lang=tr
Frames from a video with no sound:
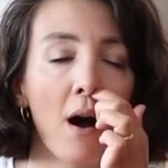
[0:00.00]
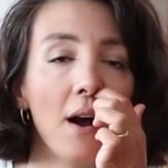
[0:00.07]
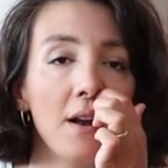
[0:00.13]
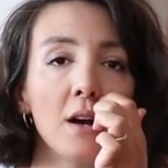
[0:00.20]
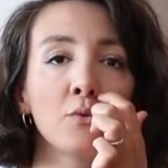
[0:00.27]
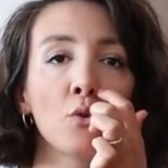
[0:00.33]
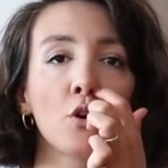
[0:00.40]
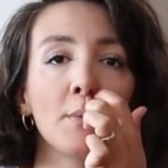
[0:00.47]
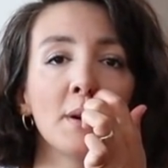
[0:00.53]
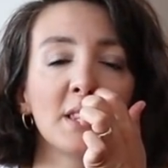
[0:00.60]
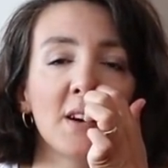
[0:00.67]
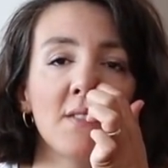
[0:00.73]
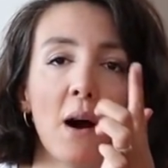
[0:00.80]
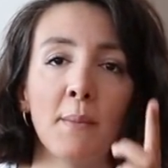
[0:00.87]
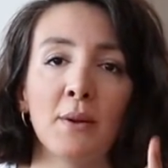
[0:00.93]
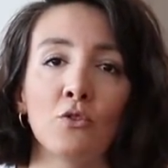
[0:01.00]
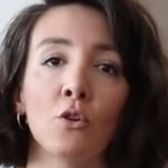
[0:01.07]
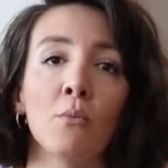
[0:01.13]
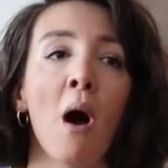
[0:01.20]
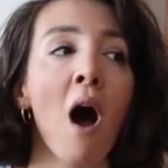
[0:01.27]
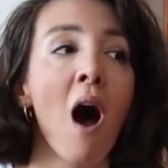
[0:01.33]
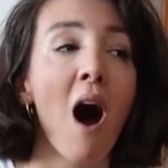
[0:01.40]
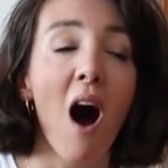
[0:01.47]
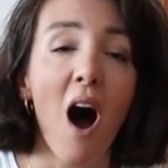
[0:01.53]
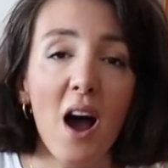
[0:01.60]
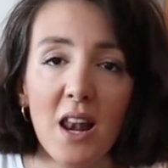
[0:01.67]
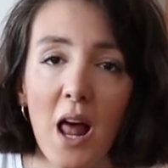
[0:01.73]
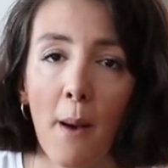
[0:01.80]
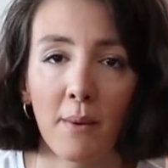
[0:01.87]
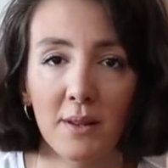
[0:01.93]
Hala da okumaya devam ediyorum.
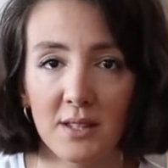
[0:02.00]
Hala